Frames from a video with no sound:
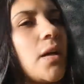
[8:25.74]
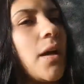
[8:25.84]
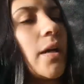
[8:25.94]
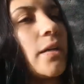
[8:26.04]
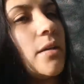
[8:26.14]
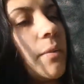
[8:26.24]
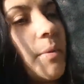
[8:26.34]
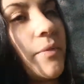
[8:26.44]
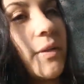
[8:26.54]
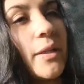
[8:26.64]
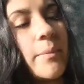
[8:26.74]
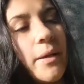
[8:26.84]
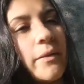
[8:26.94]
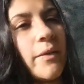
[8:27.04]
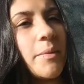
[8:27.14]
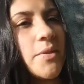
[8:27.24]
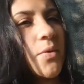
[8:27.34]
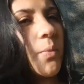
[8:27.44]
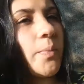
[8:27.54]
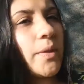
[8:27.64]
Aí aproveitei para lavar umas
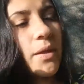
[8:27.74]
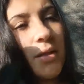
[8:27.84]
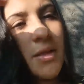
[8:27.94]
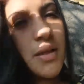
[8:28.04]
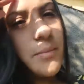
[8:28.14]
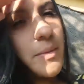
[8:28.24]
roupinhas, né?